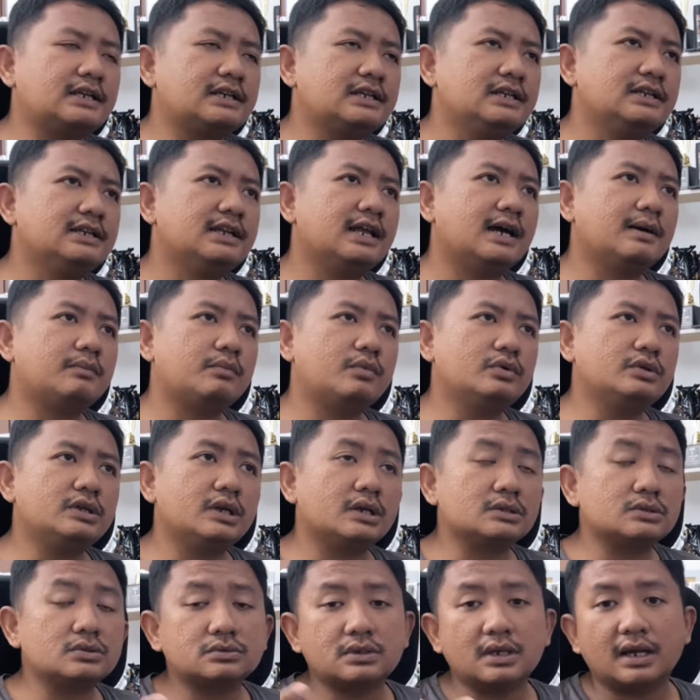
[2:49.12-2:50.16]
dinamo yang
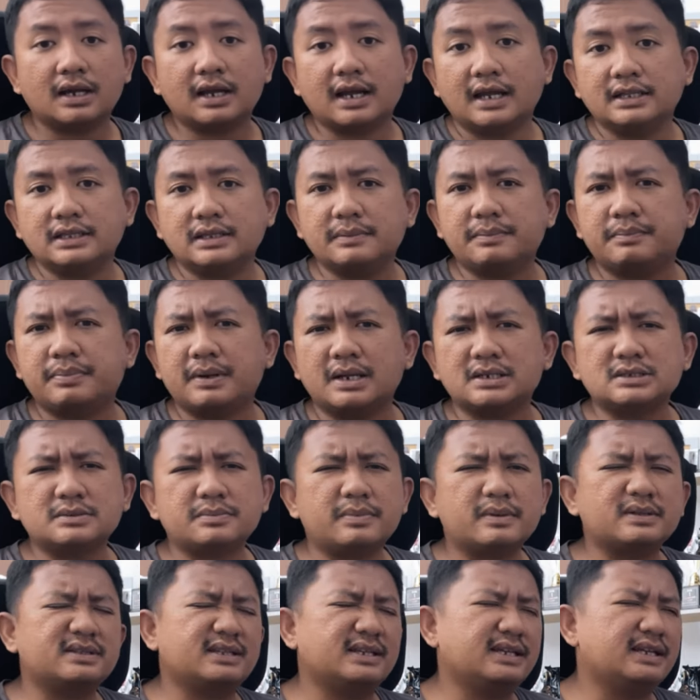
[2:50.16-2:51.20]
sudah ganti bras
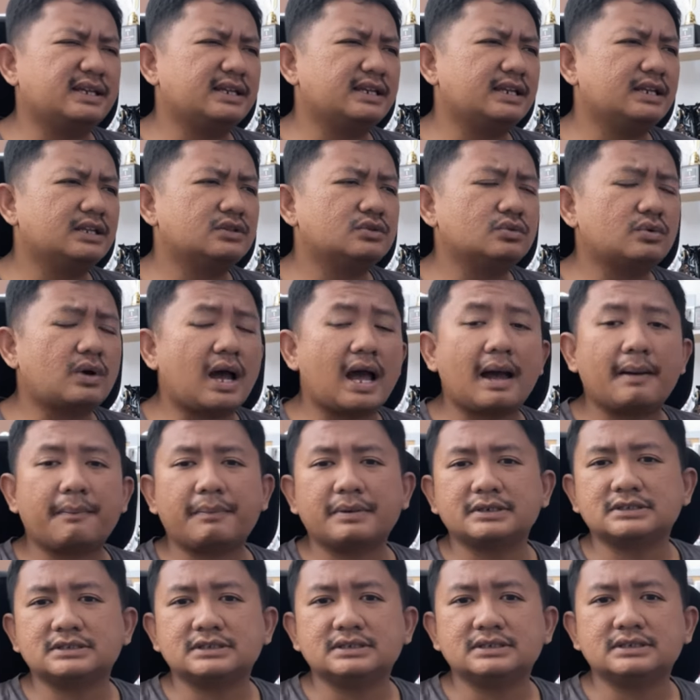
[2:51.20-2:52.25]
seperti ini itu apa
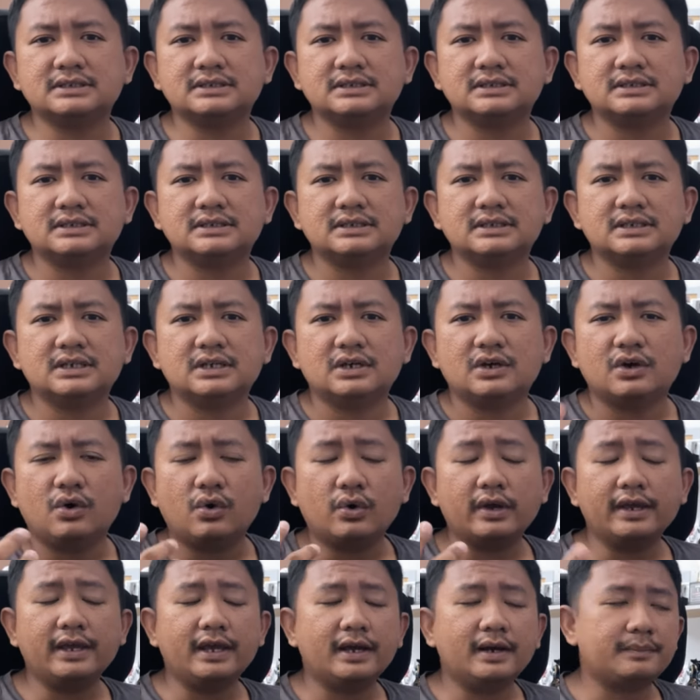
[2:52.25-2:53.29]
sih?
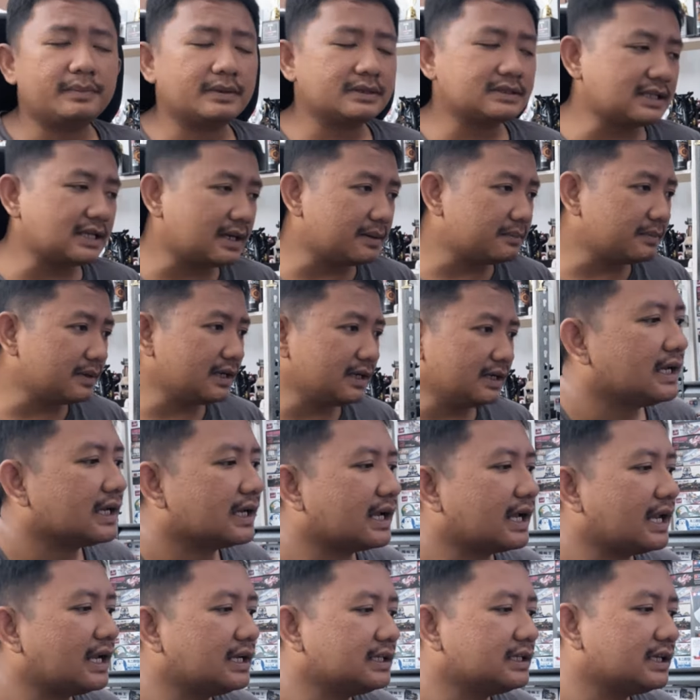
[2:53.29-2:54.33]
Oke yang pertama
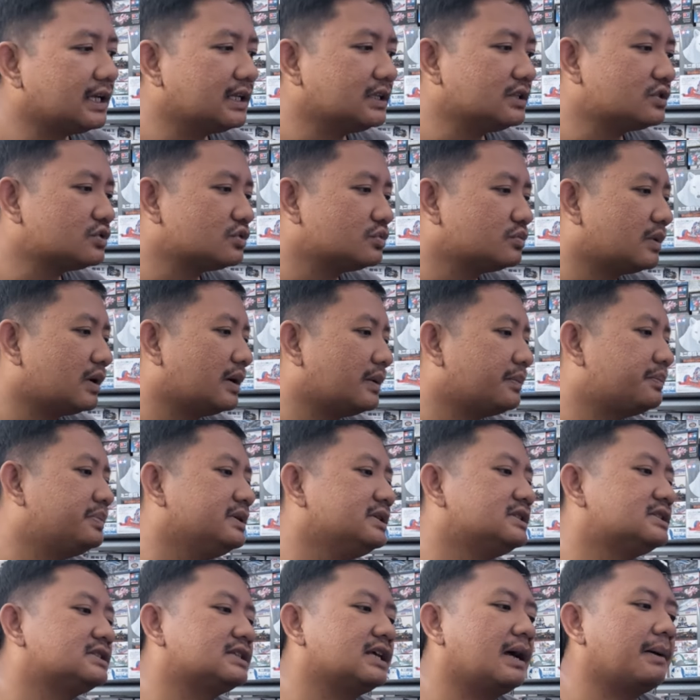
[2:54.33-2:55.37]
kalian cuman
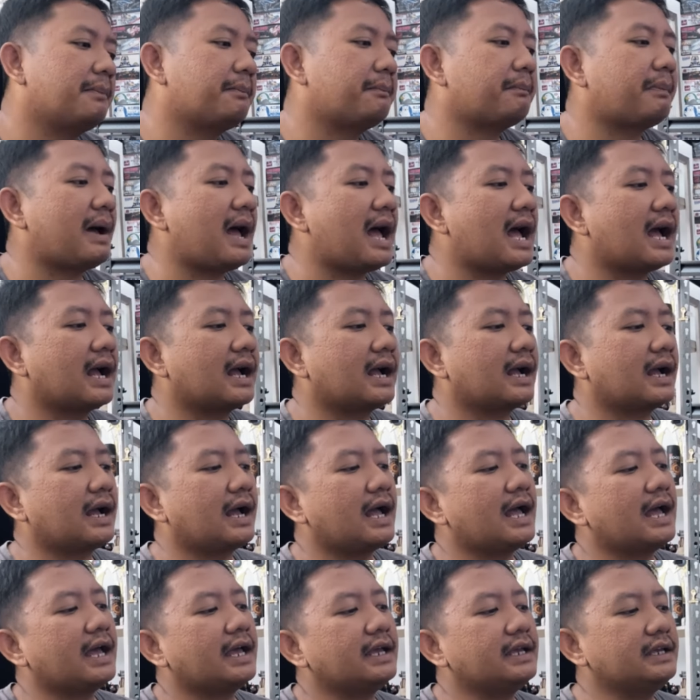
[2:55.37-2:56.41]
bisa
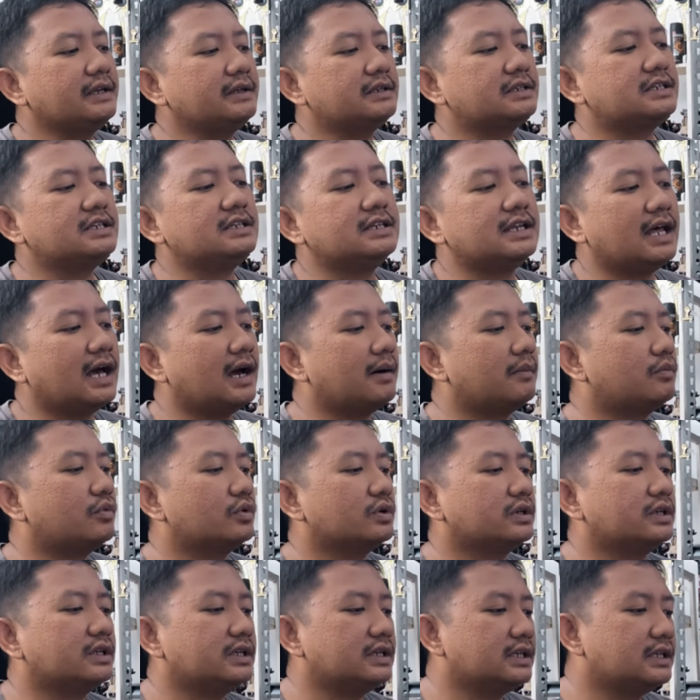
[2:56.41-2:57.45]
pakai dinamo
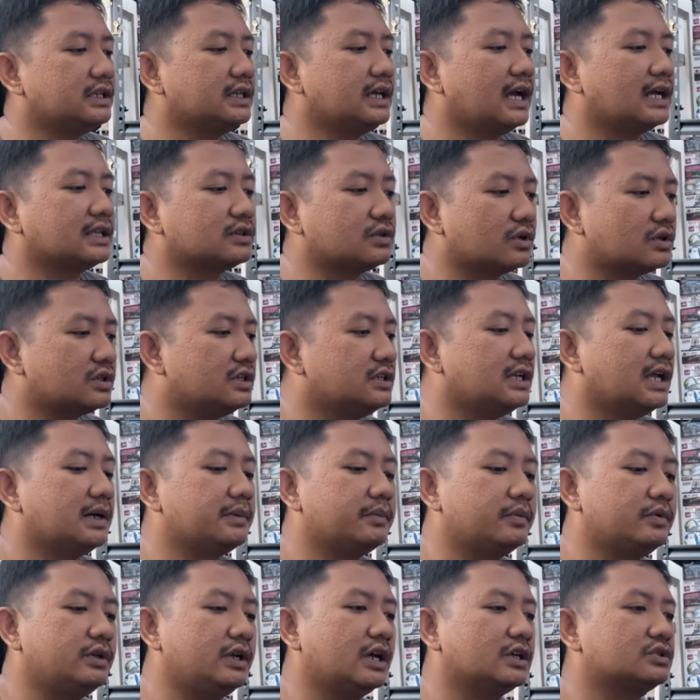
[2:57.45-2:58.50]
ini atau
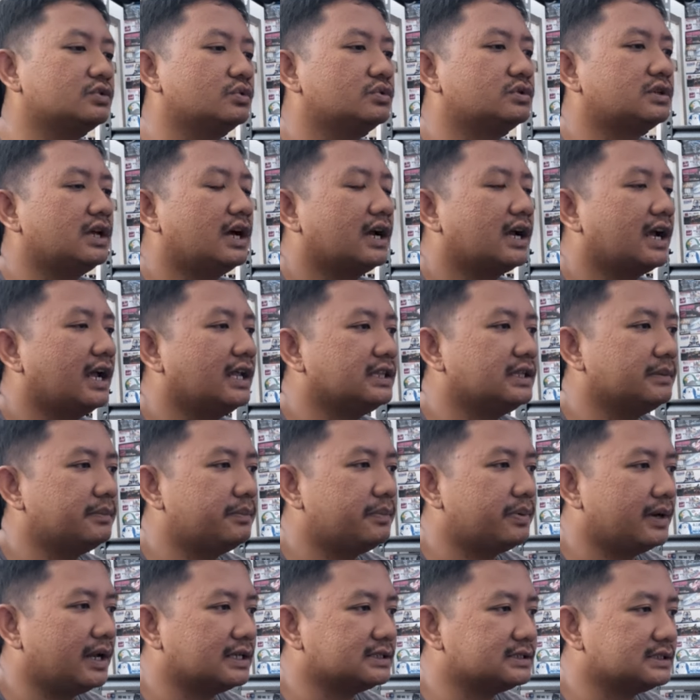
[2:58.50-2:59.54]
dinamo yang sudah ganti
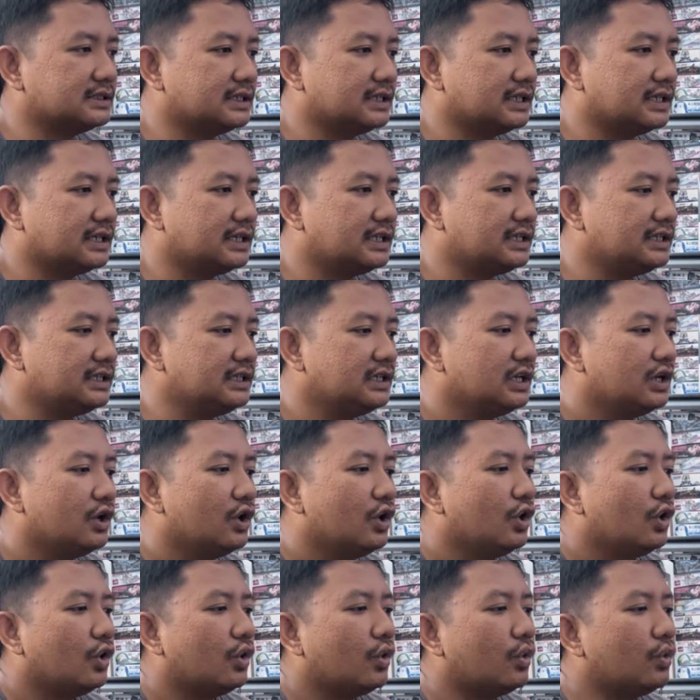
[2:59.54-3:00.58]
bras ini
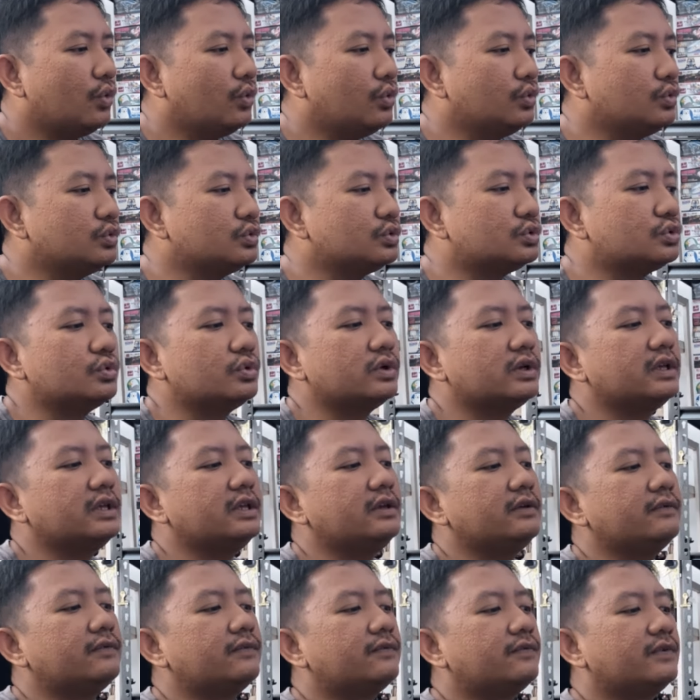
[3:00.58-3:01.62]
untuk
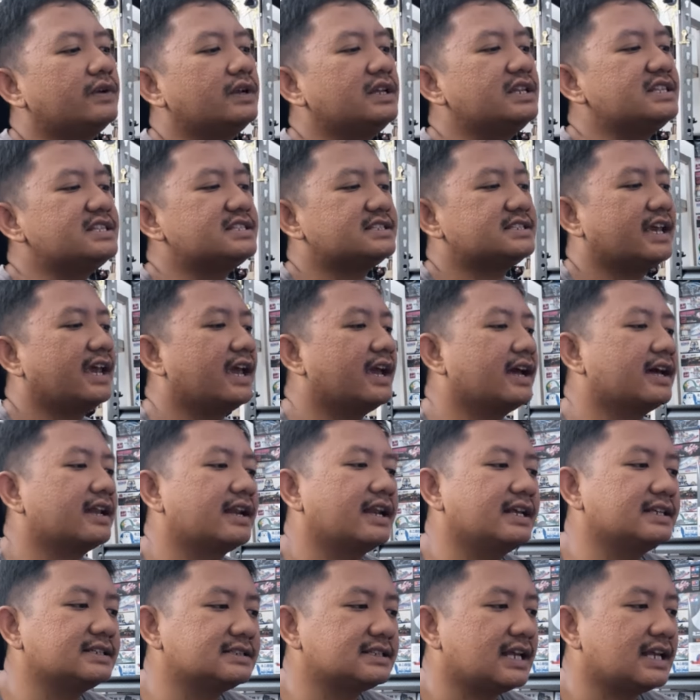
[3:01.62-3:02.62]
event ceng race